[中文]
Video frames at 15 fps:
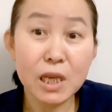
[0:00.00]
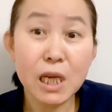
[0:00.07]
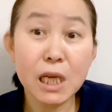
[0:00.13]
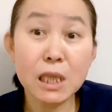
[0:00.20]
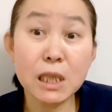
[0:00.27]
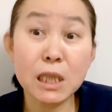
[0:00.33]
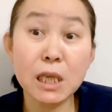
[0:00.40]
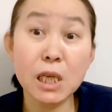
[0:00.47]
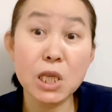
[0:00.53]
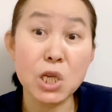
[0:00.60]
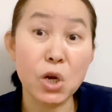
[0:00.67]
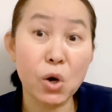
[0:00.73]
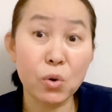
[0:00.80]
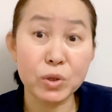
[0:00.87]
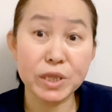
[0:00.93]
吃了以
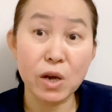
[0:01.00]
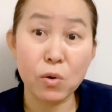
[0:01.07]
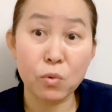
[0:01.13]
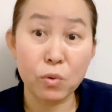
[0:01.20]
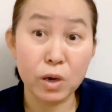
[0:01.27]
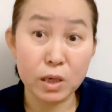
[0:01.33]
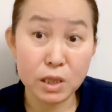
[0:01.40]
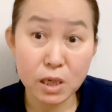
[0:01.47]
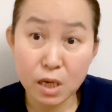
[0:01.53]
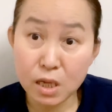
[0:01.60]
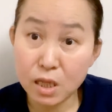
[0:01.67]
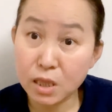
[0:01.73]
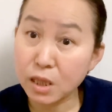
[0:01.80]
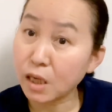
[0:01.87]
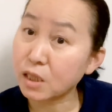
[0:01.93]
后效果
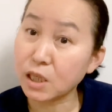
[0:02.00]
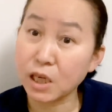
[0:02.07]
真的是